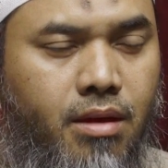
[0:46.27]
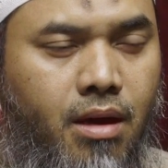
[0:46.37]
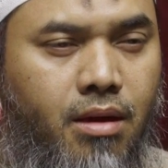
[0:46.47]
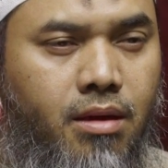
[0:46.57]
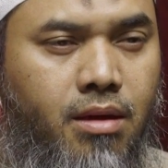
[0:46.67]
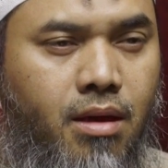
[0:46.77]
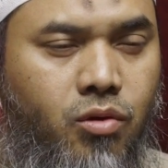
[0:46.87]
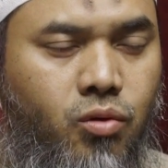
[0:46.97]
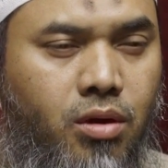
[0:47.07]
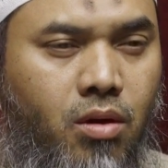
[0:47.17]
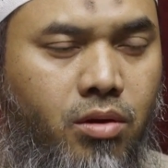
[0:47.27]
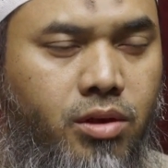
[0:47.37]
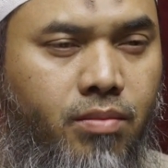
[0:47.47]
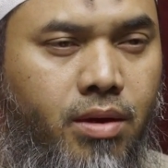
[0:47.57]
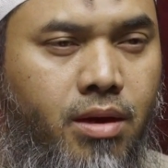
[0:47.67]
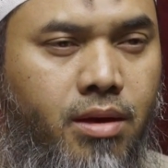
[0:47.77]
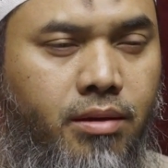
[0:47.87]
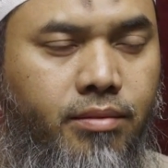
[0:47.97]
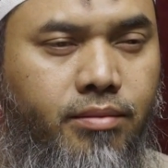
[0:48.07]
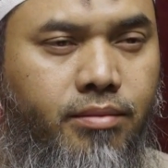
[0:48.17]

akidah al-sunnah wal jamaah